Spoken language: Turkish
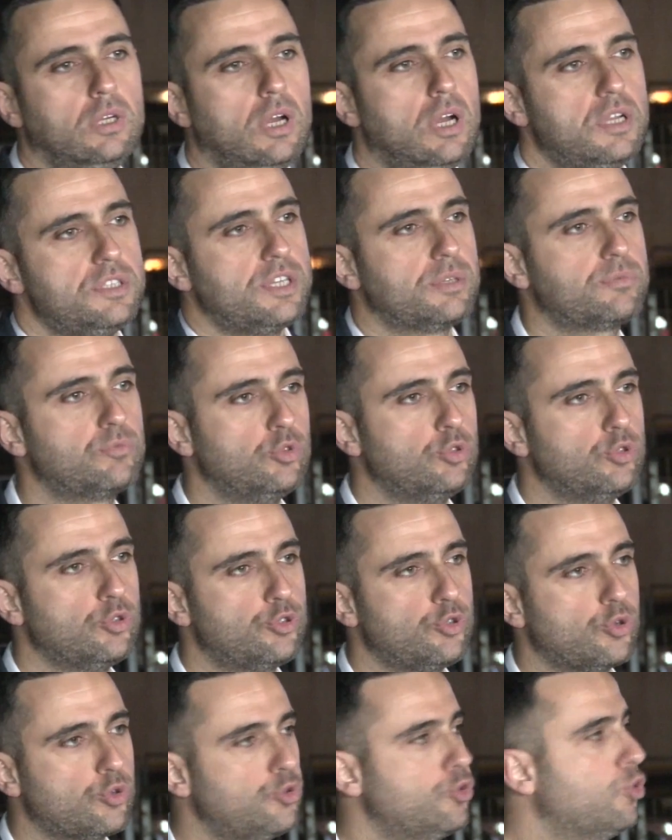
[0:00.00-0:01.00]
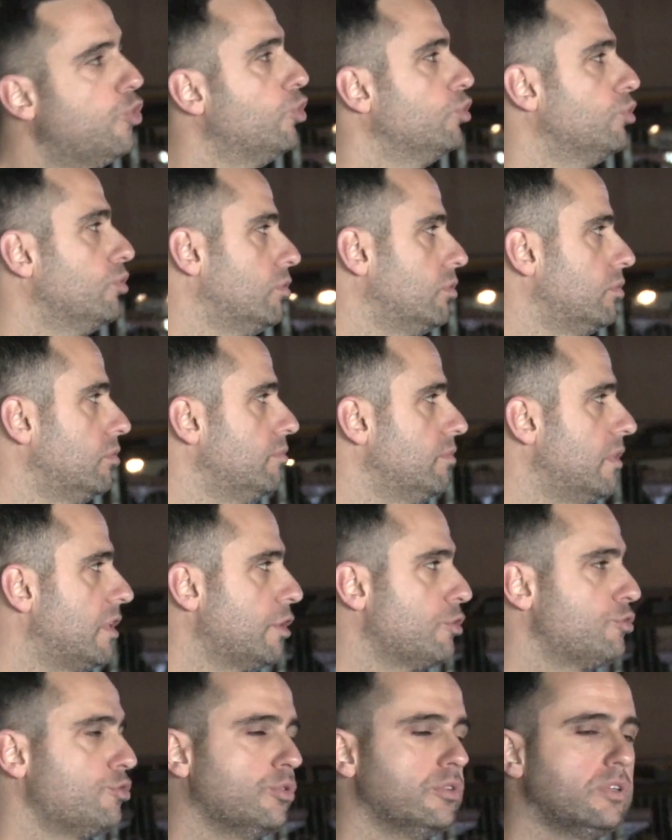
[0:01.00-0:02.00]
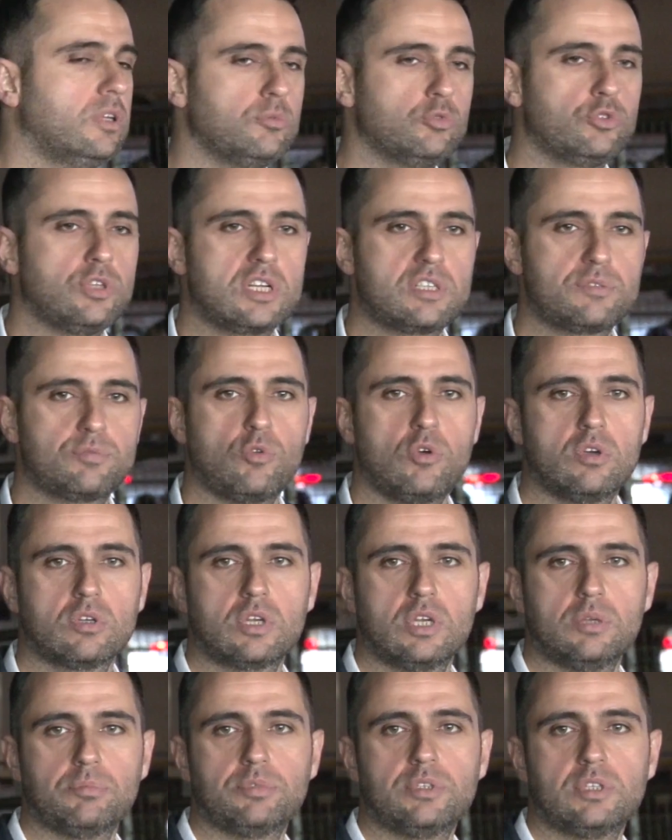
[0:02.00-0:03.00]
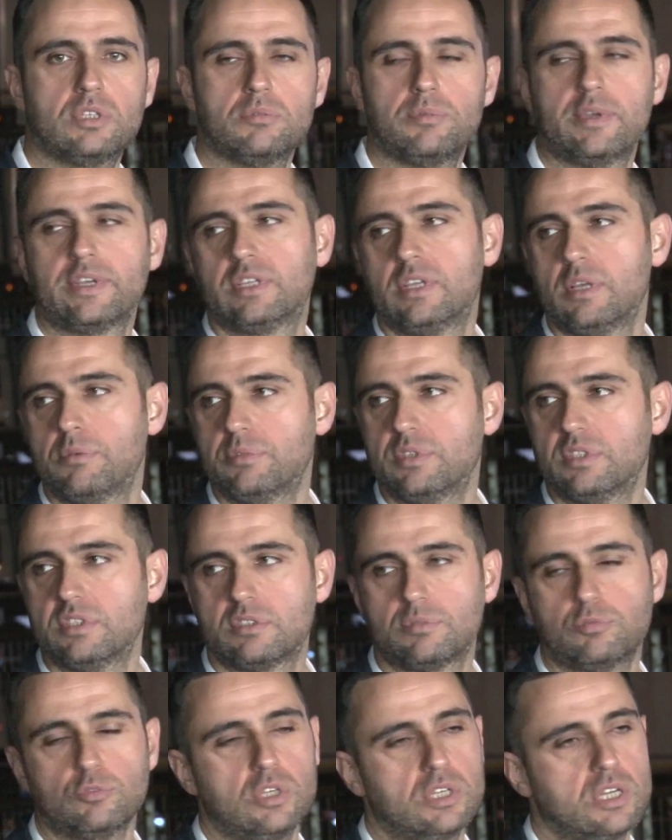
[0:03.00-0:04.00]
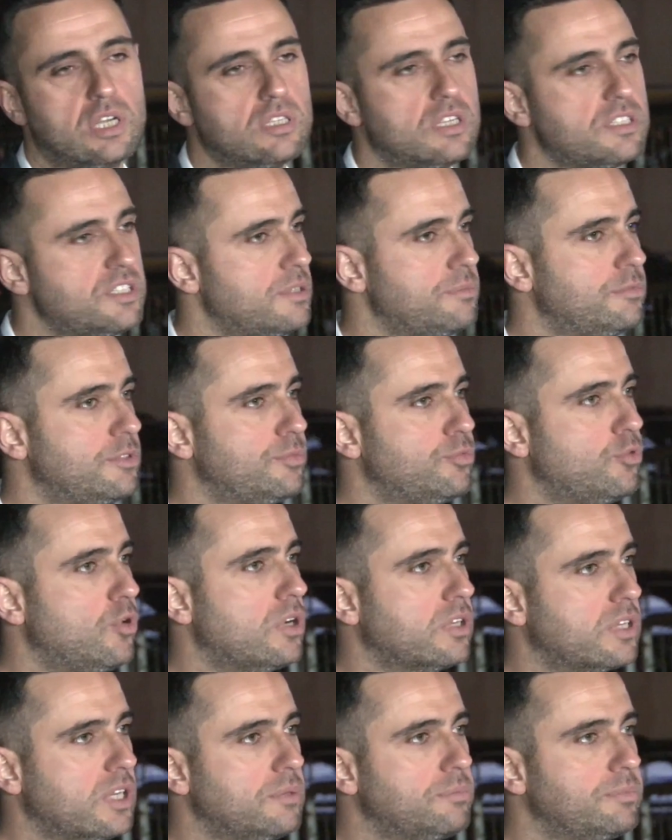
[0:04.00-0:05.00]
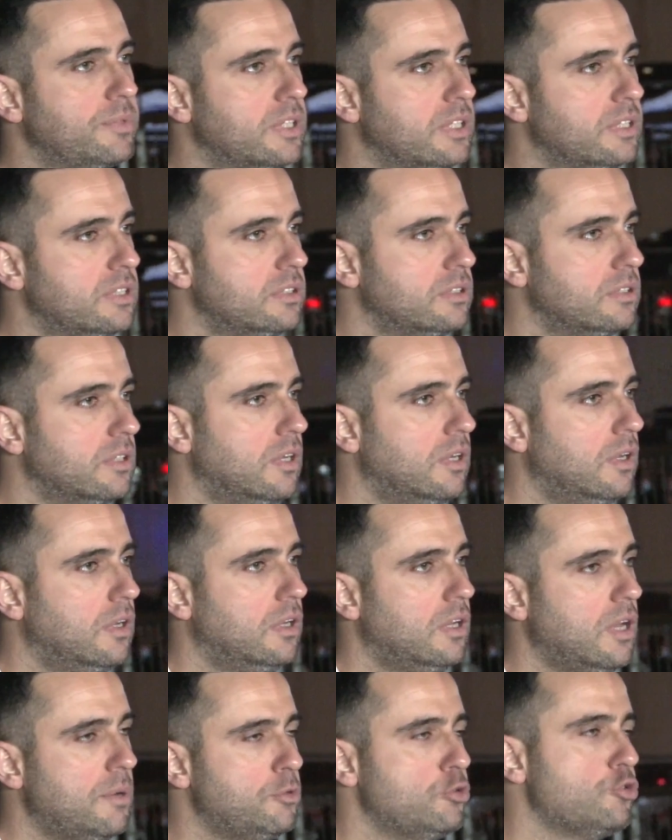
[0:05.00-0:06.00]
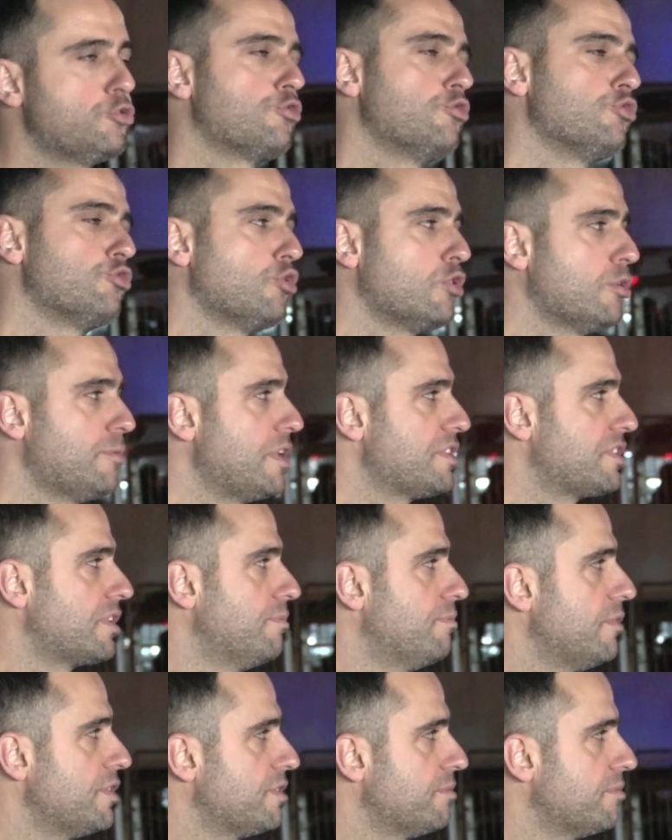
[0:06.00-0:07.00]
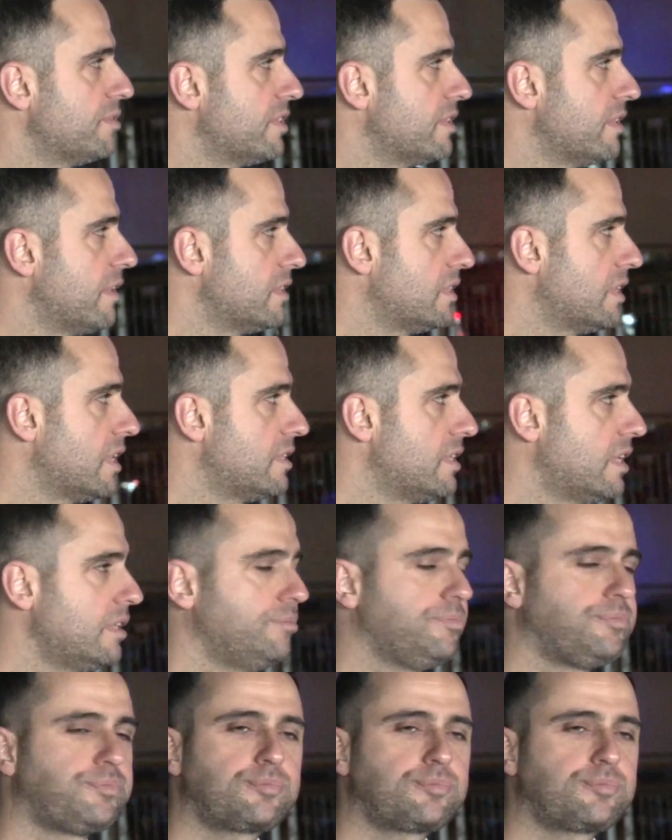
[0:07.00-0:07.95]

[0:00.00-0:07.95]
Ancak bu çok yoğun maratonda bu tarz puan kayıplarını bekleyebiliriz. Bunlar anlaşılabilir puan kayıplarıdır. Hemen 3 gün sonra başka bir maçımız var zaten.